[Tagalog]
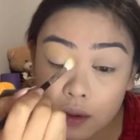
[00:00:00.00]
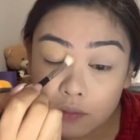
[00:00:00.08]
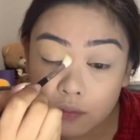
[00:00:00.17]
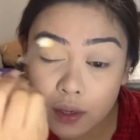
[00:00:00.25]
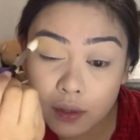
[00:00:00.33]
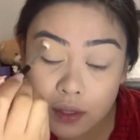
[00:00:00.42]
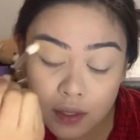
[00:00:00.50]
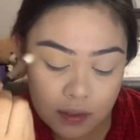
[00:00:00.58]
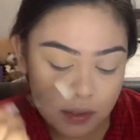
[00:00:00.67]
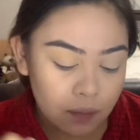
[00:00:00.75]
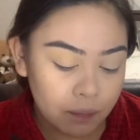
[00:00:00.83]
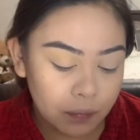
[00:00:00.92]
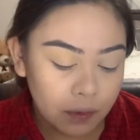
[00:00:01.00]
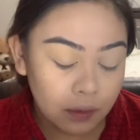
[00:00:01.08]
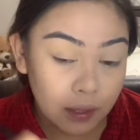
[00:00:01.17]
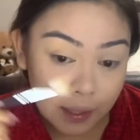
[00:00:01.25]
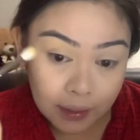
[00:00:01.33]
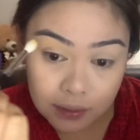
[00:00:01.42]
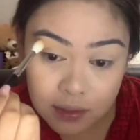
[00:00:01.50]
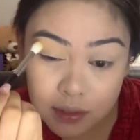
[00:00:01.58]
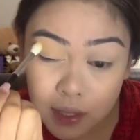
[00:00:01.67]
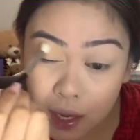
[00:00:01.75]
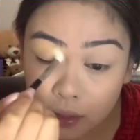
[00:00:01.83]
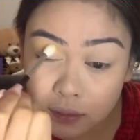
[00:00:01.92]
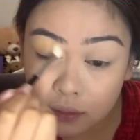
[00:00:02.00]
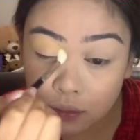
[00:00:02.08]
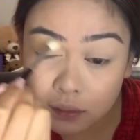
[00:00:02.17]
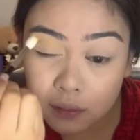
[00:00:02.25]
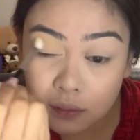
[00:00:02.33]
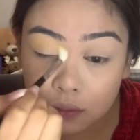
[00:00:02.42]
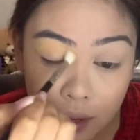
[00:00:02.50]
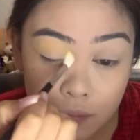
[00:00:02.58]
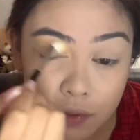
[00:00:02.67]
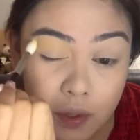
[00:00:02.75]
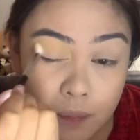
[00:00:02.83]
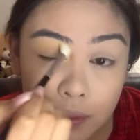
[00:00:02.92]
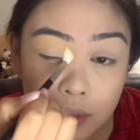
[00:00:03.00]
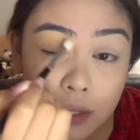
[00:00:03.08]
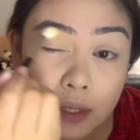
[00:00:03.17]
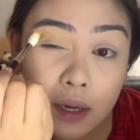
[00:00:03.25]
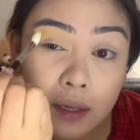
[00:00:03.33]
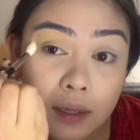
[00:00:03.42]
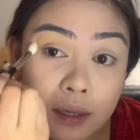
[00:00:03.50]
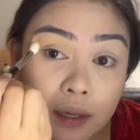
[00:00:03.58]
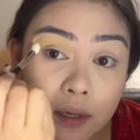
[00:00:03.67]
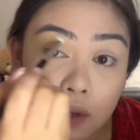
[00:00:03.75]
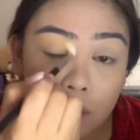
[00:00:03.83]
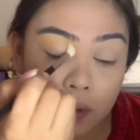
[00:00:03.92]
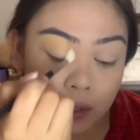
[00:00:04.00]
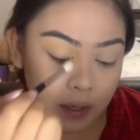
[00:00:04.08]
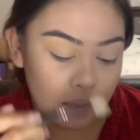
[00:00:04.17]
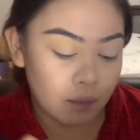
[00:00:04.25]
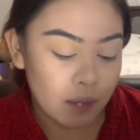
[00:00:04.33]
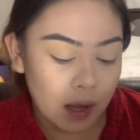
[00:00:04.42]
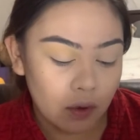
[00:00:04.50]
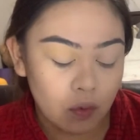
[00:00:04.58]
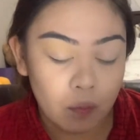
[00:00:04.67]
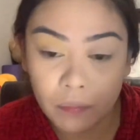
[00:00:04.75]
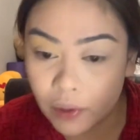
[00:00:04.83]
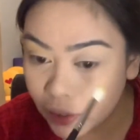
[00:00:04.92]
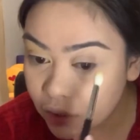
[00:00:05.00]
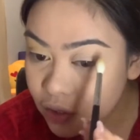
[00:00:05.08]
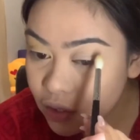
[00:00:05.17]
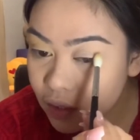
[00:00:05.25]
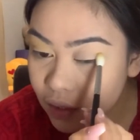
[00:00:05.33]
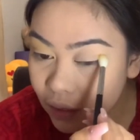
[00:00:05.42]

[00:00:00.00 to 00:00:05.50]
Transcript: Very simple and subtle. Alam nyo, iba talaga ang nagagawa ng bagong brush.